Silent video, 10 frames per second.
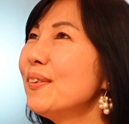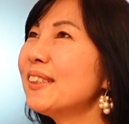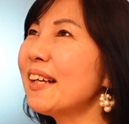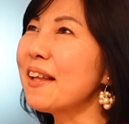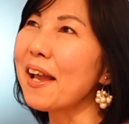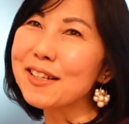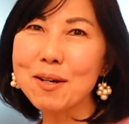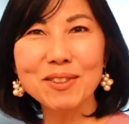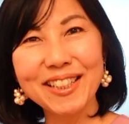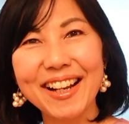要じゃないか
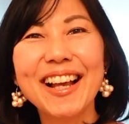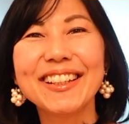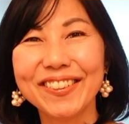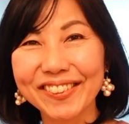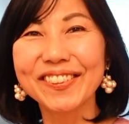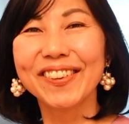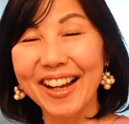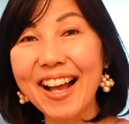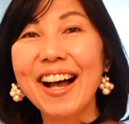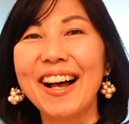もしれないよと
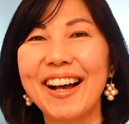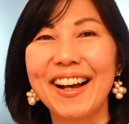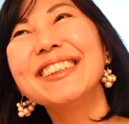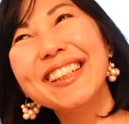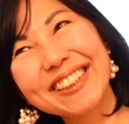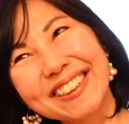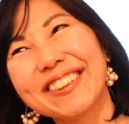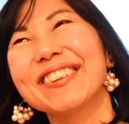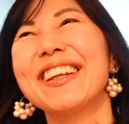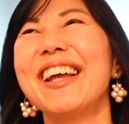かなんか
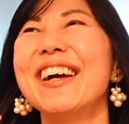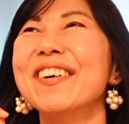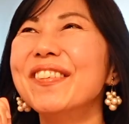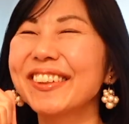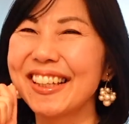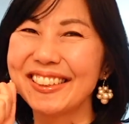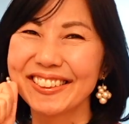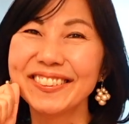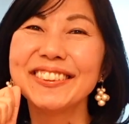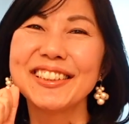ちょっとね思ったり
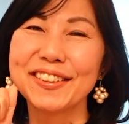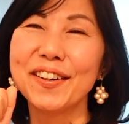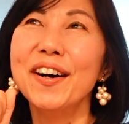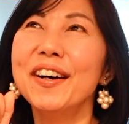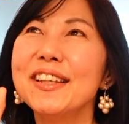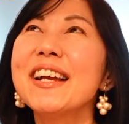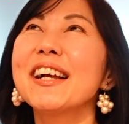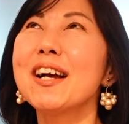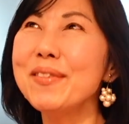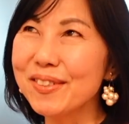するんですよ。で
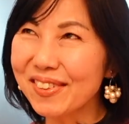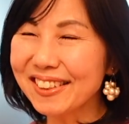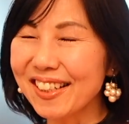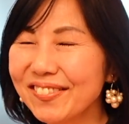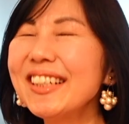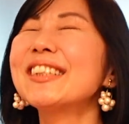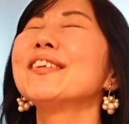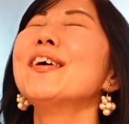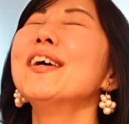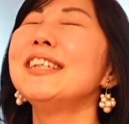上沼さんはそ
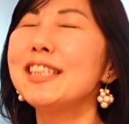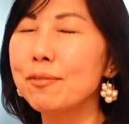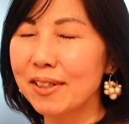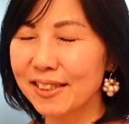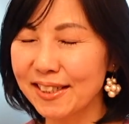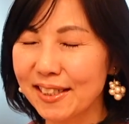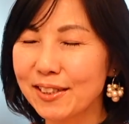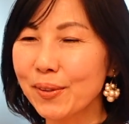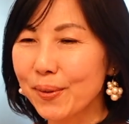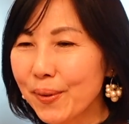の一番好きな
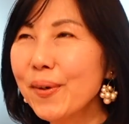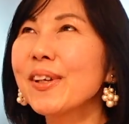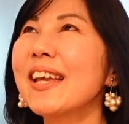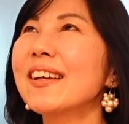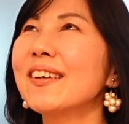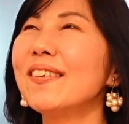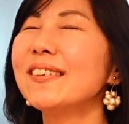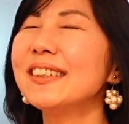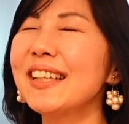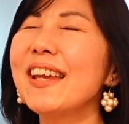人と結
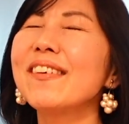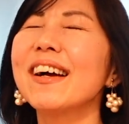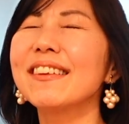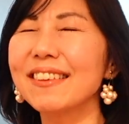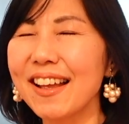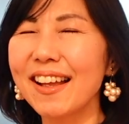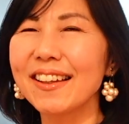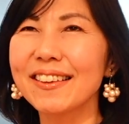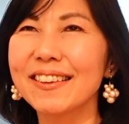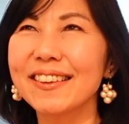婚してよかったっ
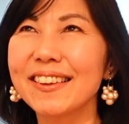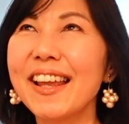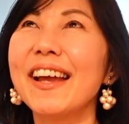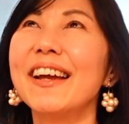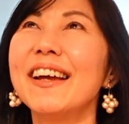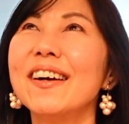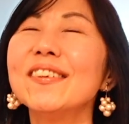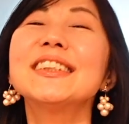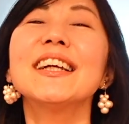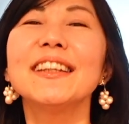ておっ
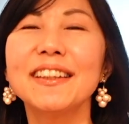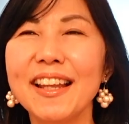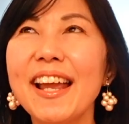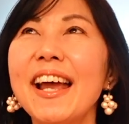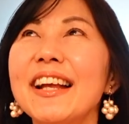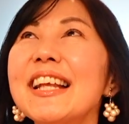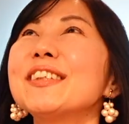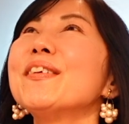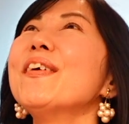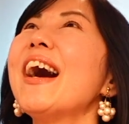しゃっててで
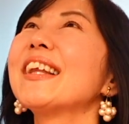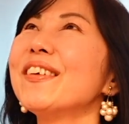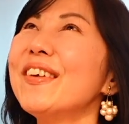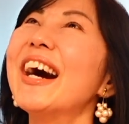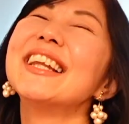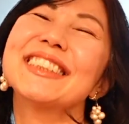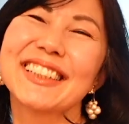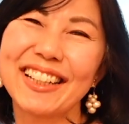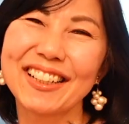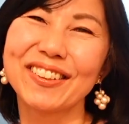その後の話
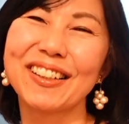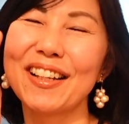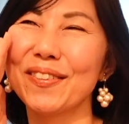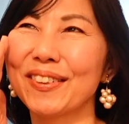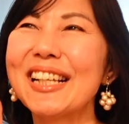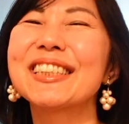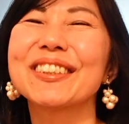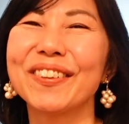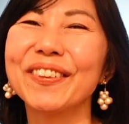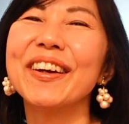がね『あの徹
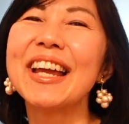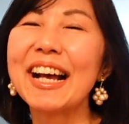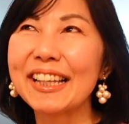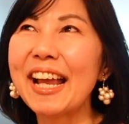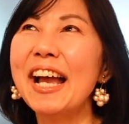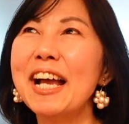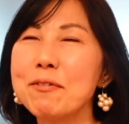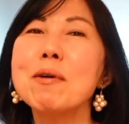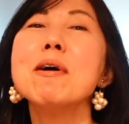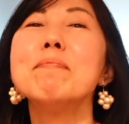子の部屋で』
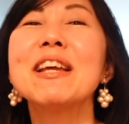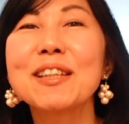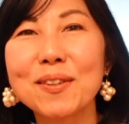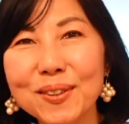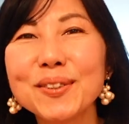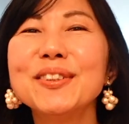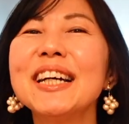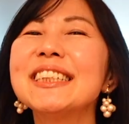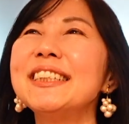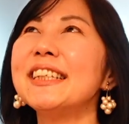今まあ別居中
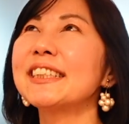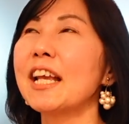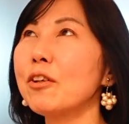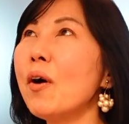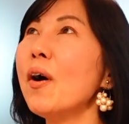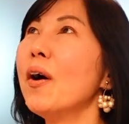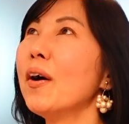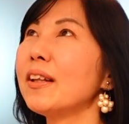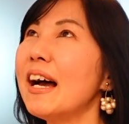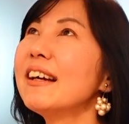らしいんですけど
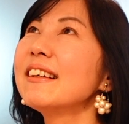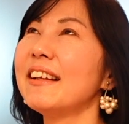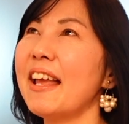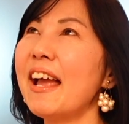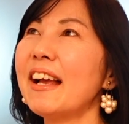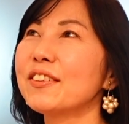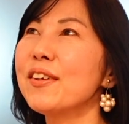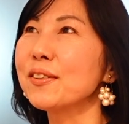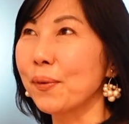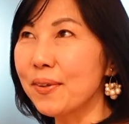なんかねそ
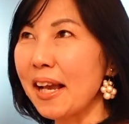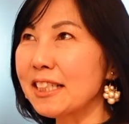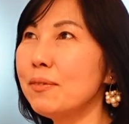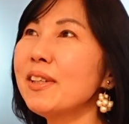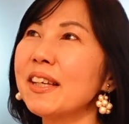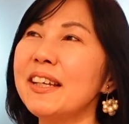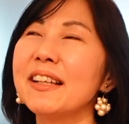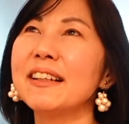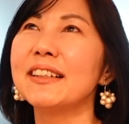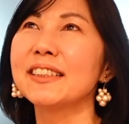れそこで初めて聞い
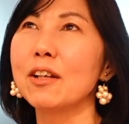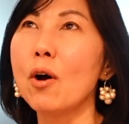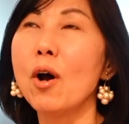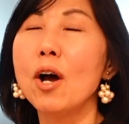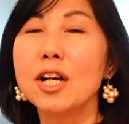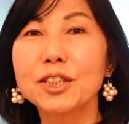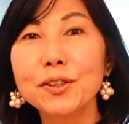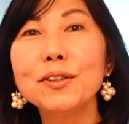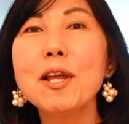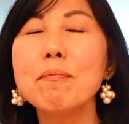たんですけど
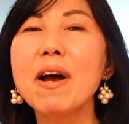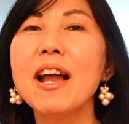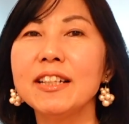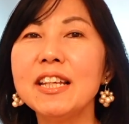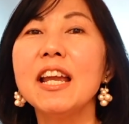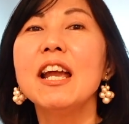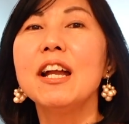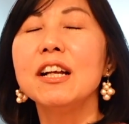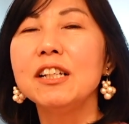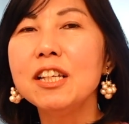数年前に
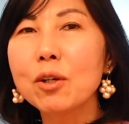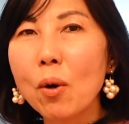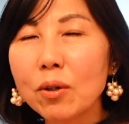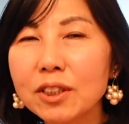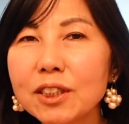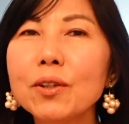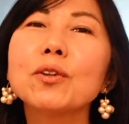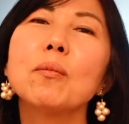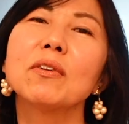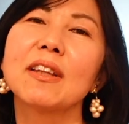離婚しよう
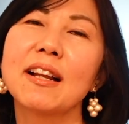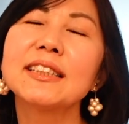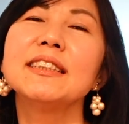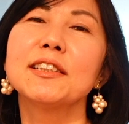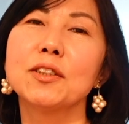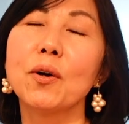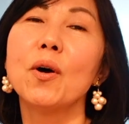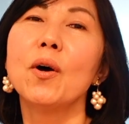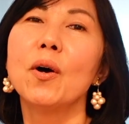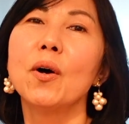と思ったらしいすよ。
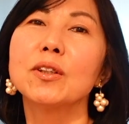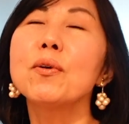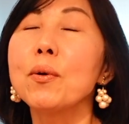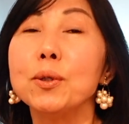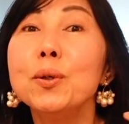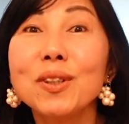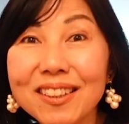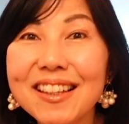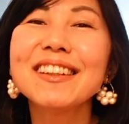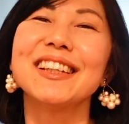それを言っ
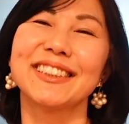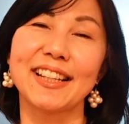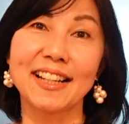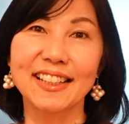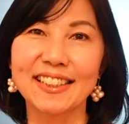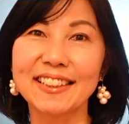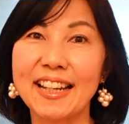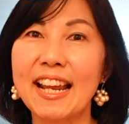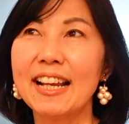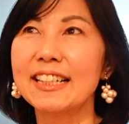たんですって旦那さん
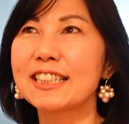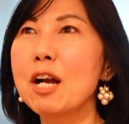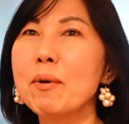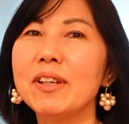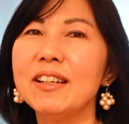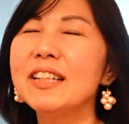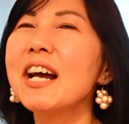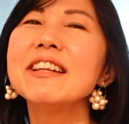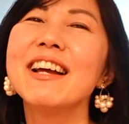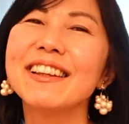にしかも
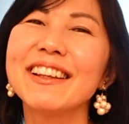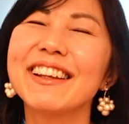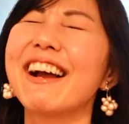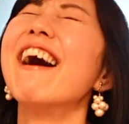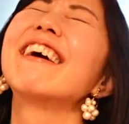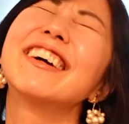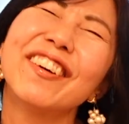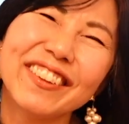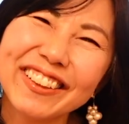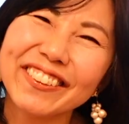イタリアでってかっ
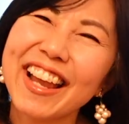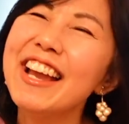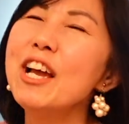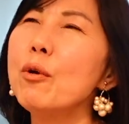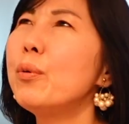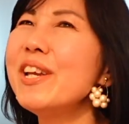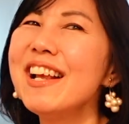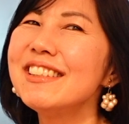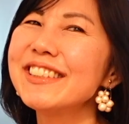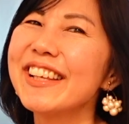こいいよね
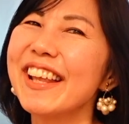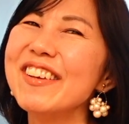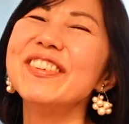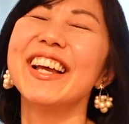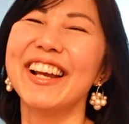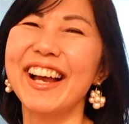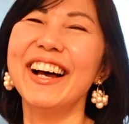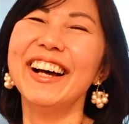フィレンツェでみたいな